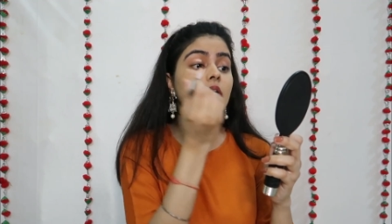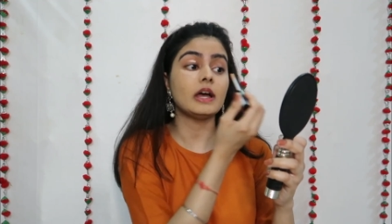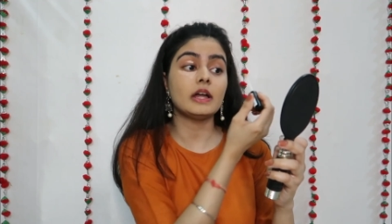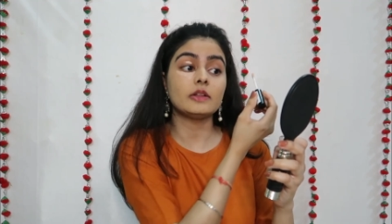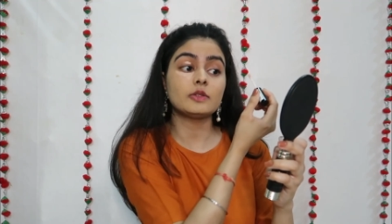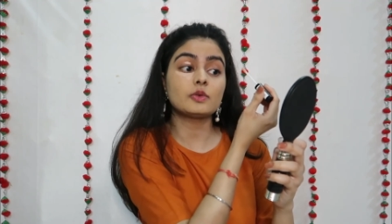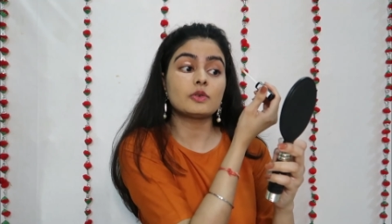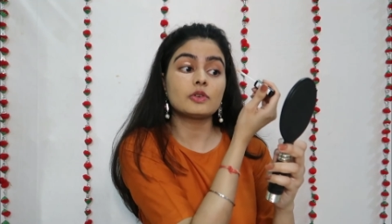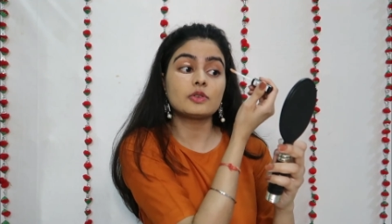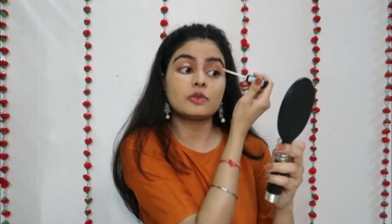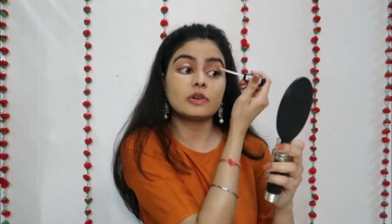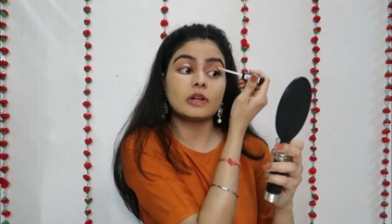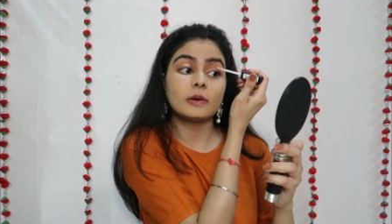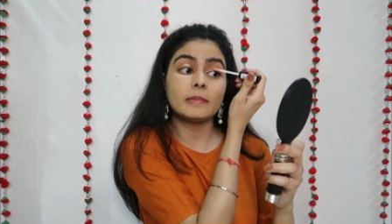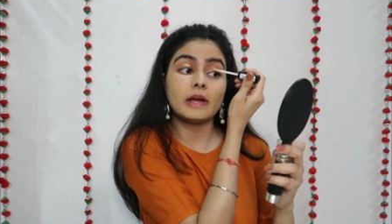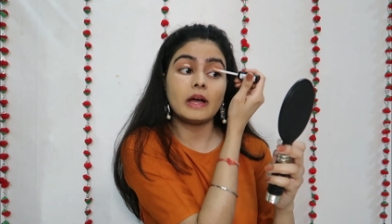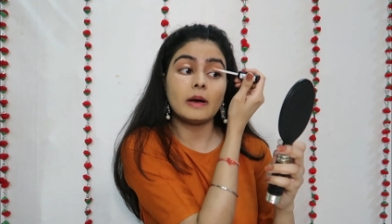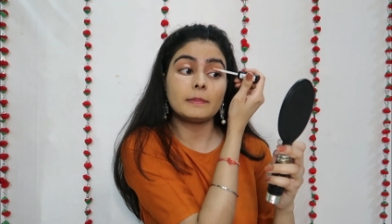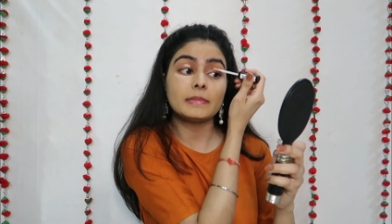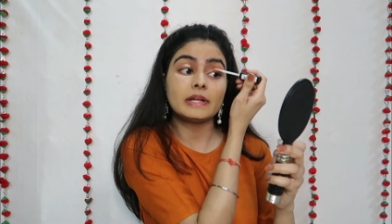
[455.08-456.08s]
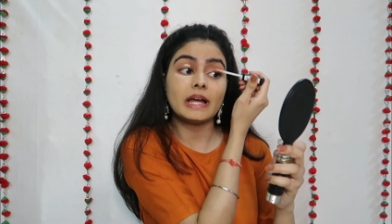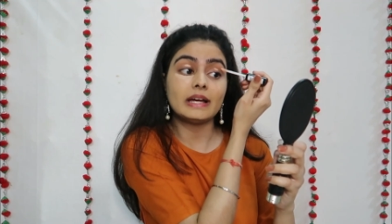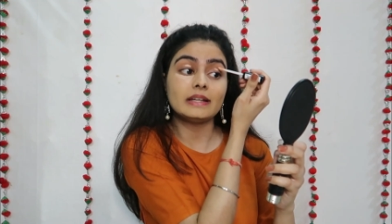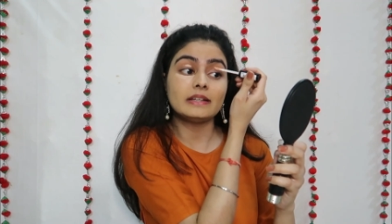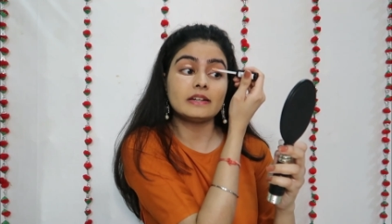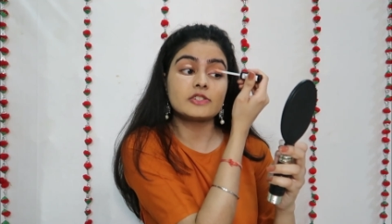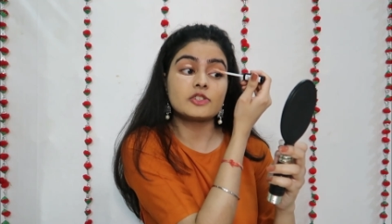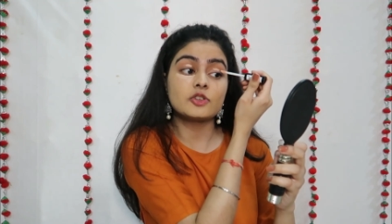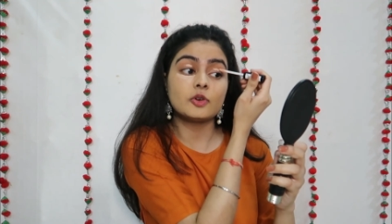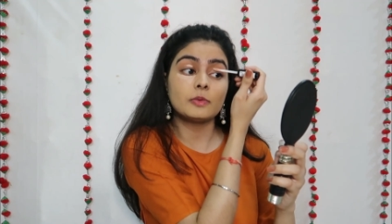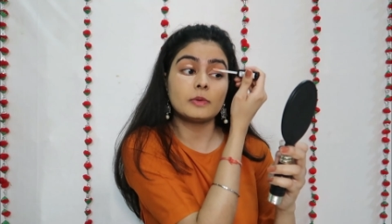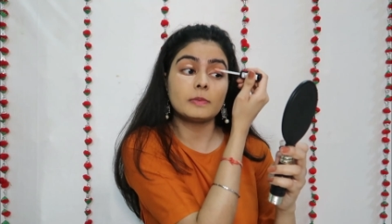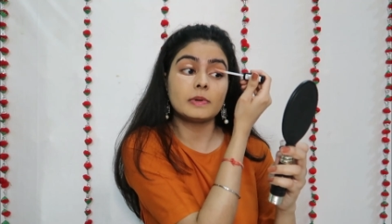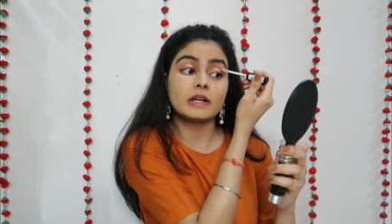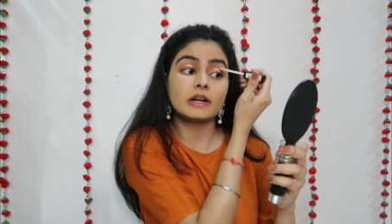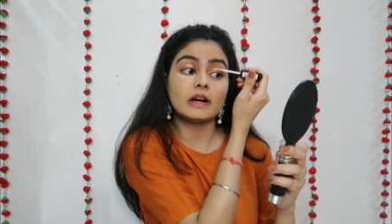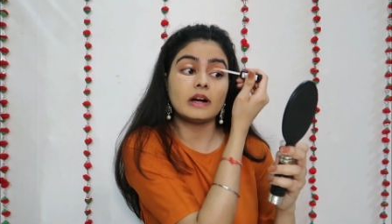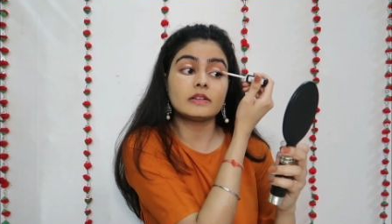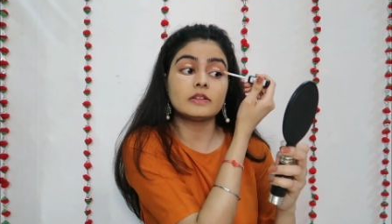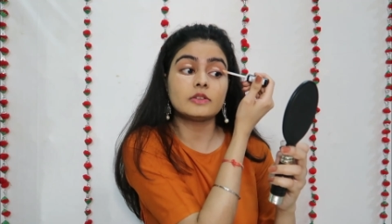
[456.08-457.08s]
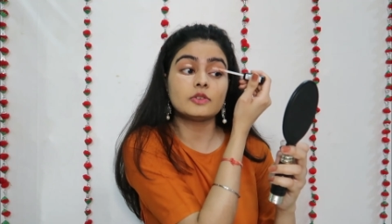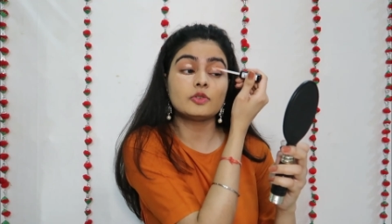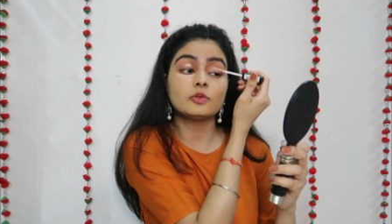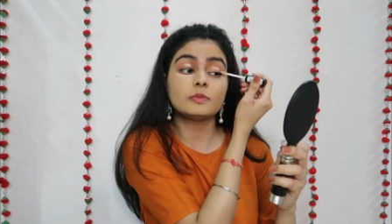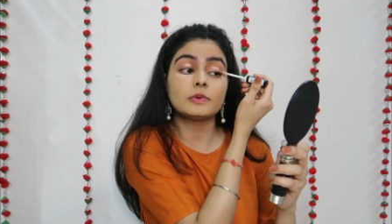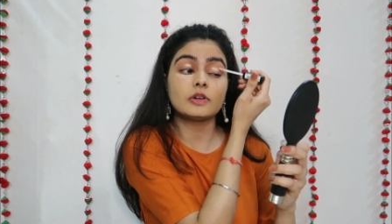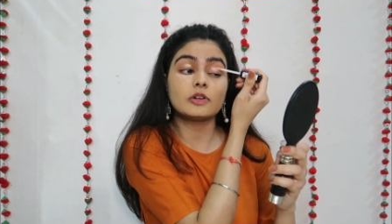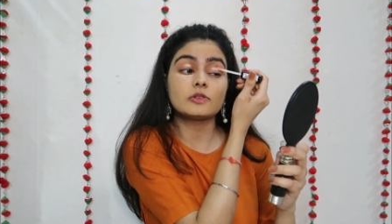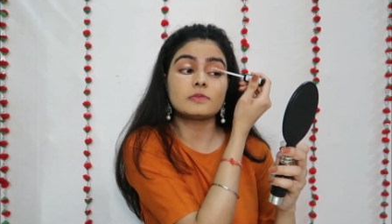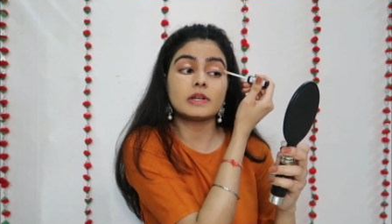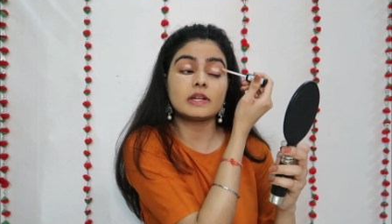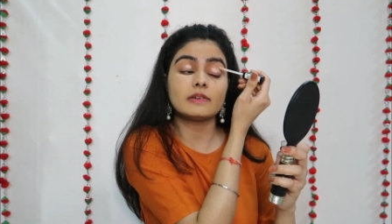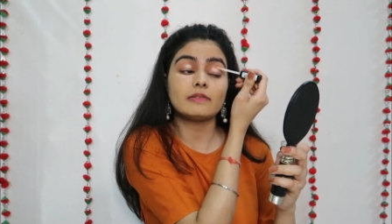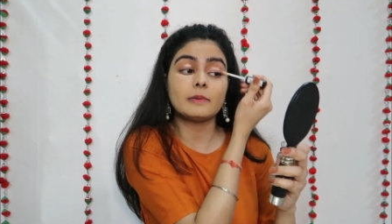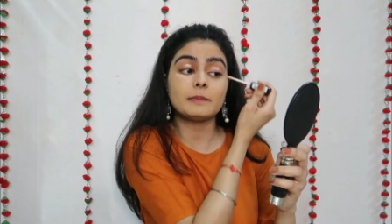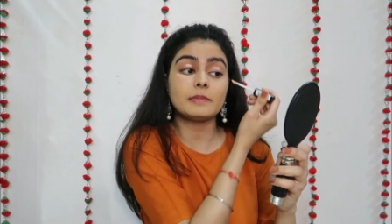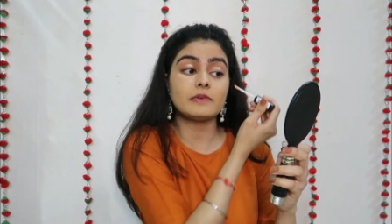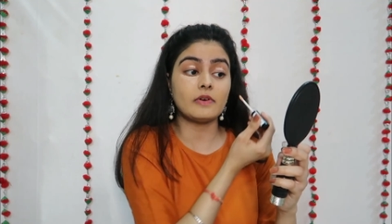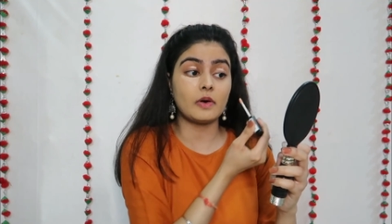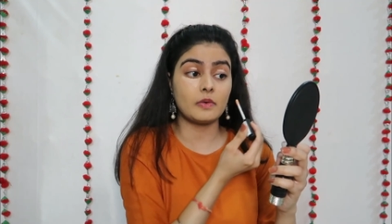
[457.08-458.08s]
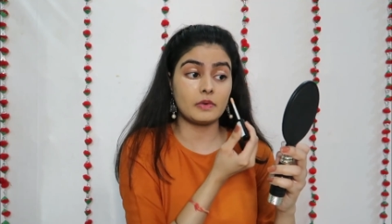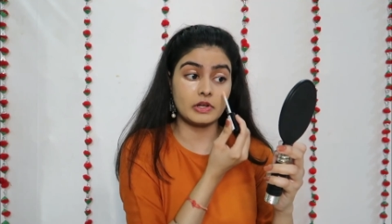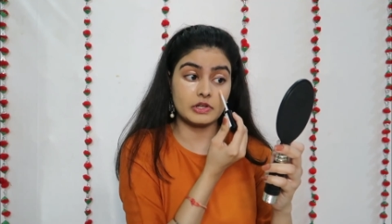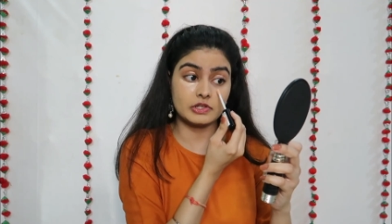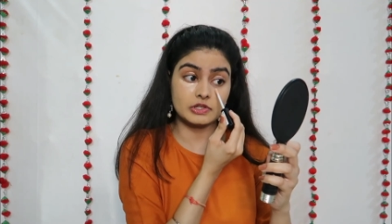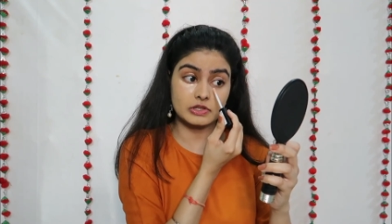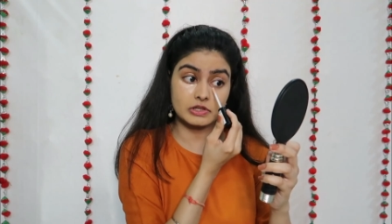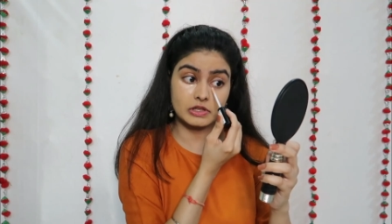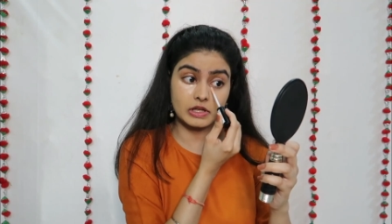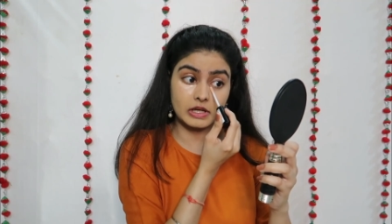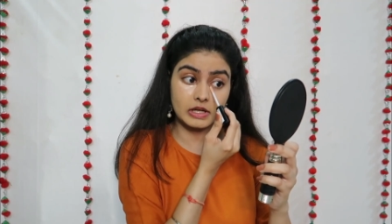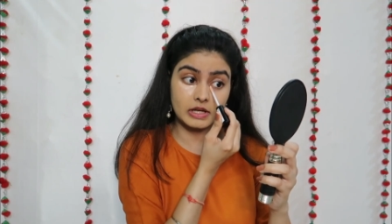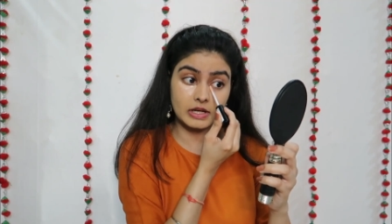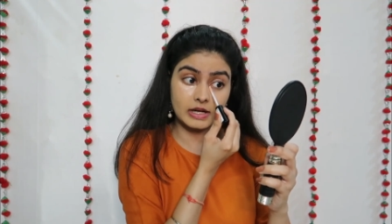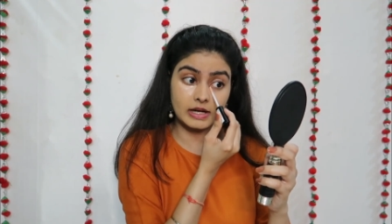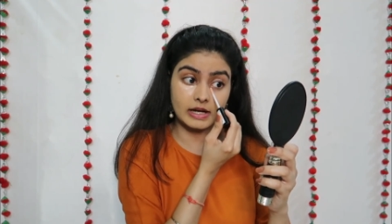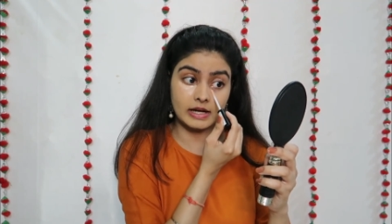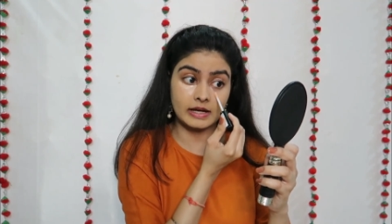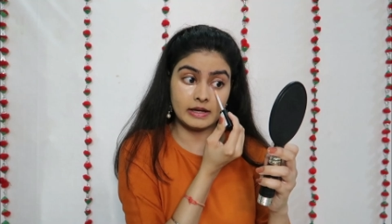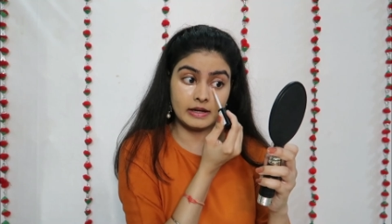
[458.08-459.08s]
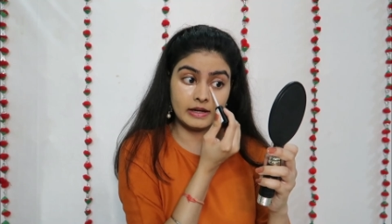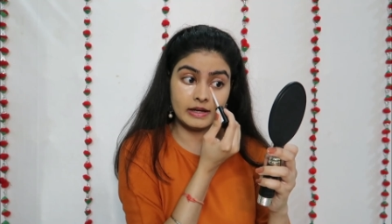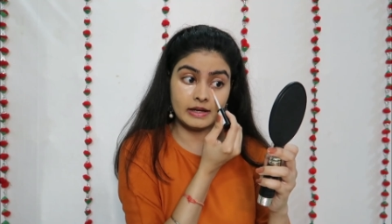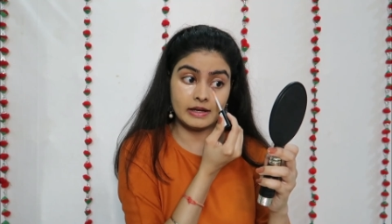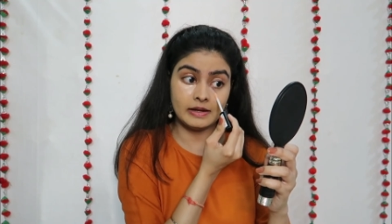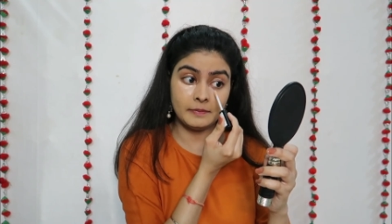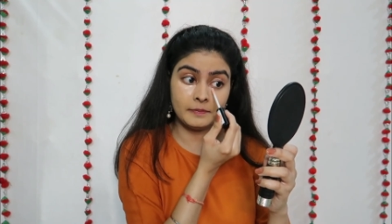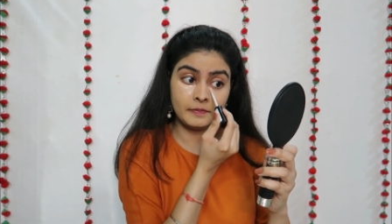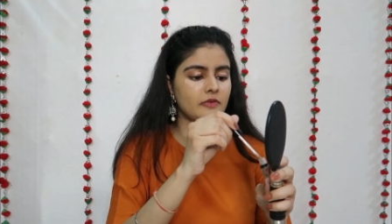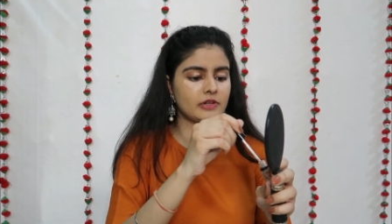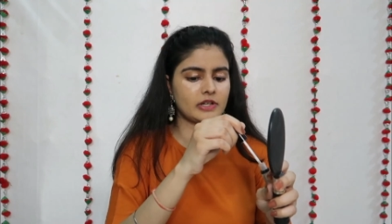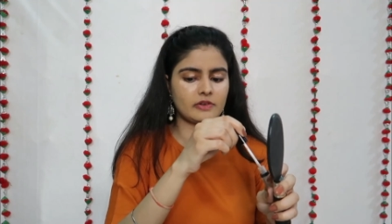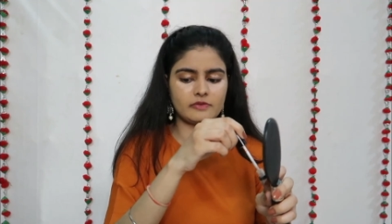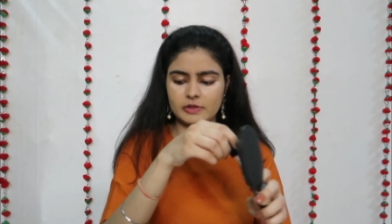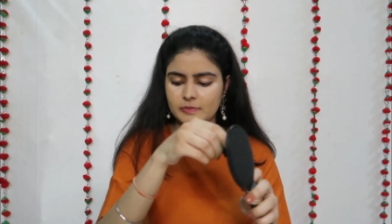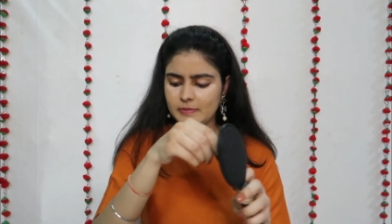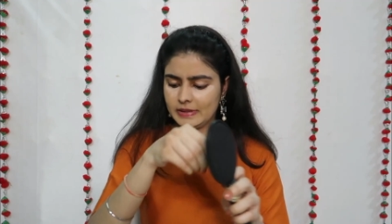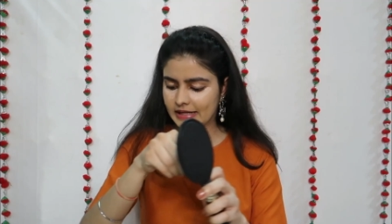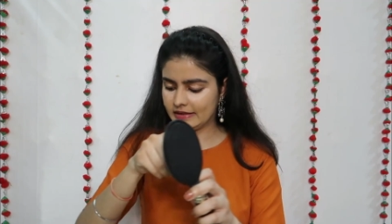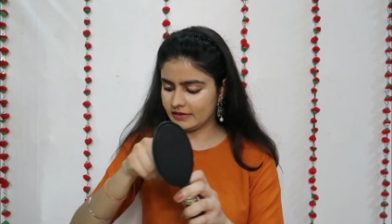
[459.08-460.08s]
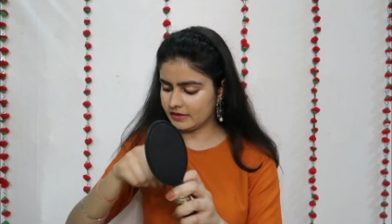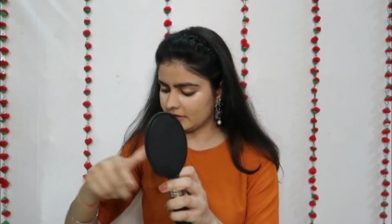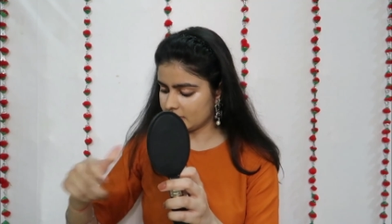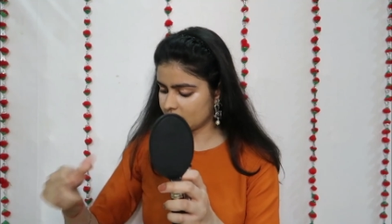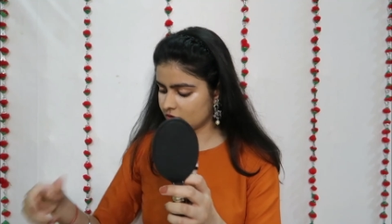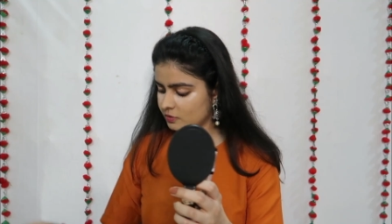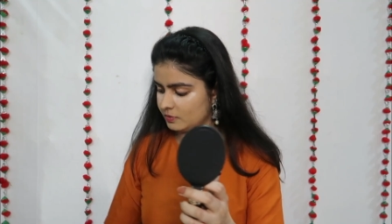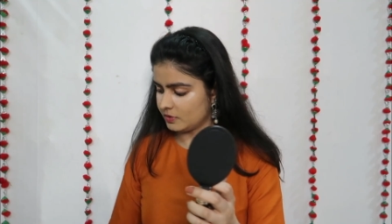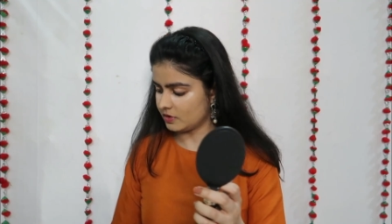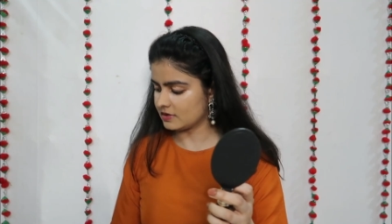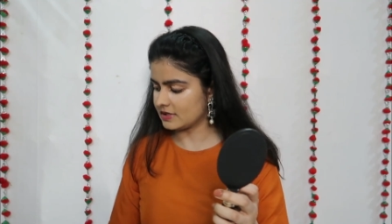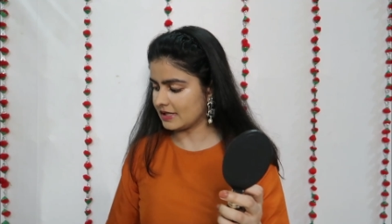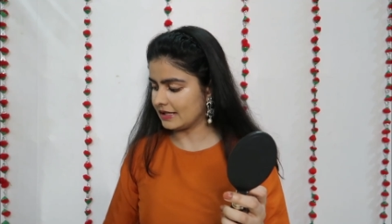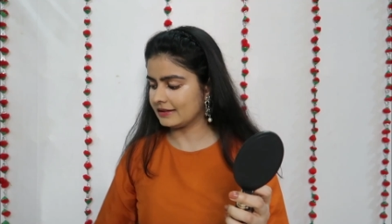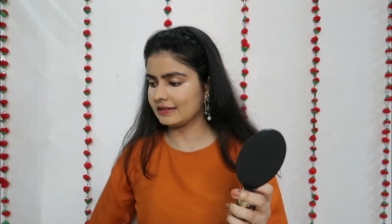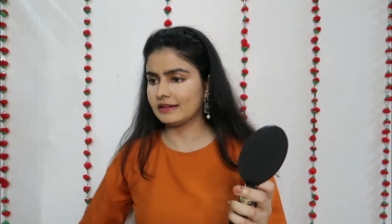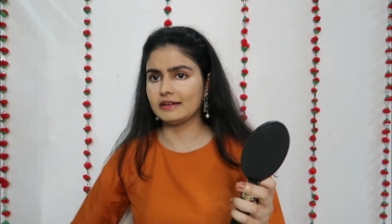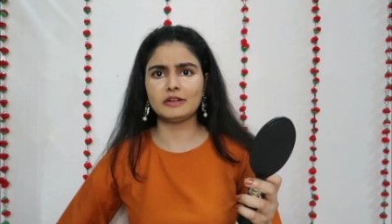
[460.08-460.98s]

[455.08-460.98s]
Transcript: एंड थोड़ा थोड़ा मैं अपनी आईलेट्स के ऊपर भी लगा देती हूँ बिकॉज मैंने वहाँ पे फाउंडेशन नहीं लगाया है मैं फटाफट ब्लेंड करती हूँ बिकॉज आई